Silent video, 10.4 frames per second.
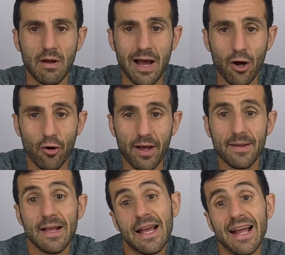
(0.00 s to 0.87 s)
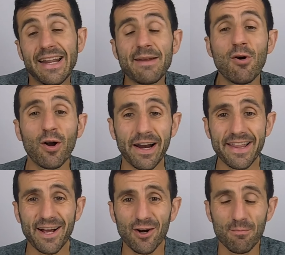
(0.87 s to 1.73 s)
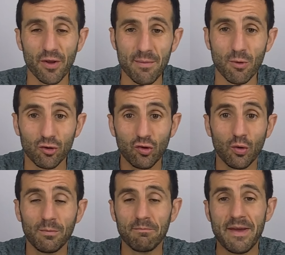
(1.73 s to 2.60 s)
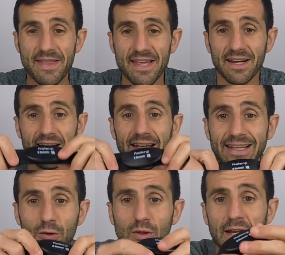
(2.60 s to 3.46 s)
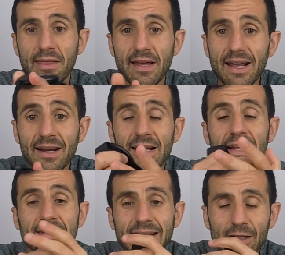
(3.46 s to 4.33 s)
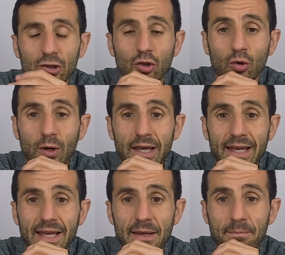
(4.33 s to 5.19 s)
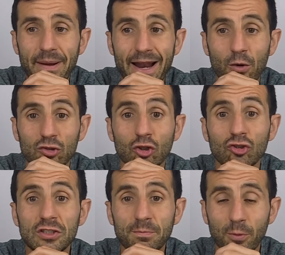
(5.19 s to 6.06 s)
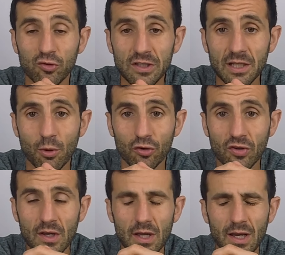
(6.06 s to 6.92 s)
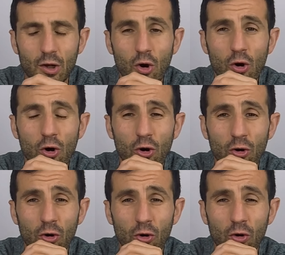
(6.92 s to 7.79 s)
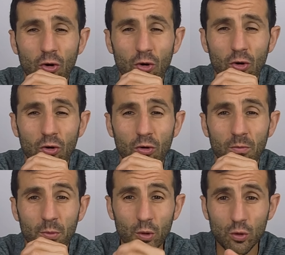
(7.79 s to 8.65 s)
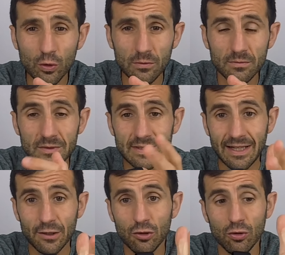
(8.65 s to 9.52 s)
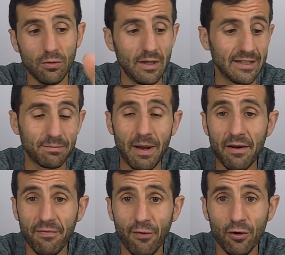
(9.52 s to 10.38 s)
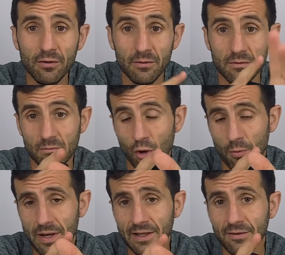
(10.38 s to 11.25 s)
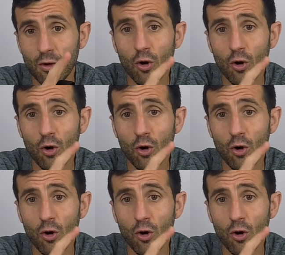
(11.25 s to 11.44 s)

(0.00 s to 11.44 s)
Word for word: Ahora. El ritmo cardíaco lo podemos medir y utilizar tanto eh, para nuestros dispositivos con Bluetooth, tanto smartphone, móviles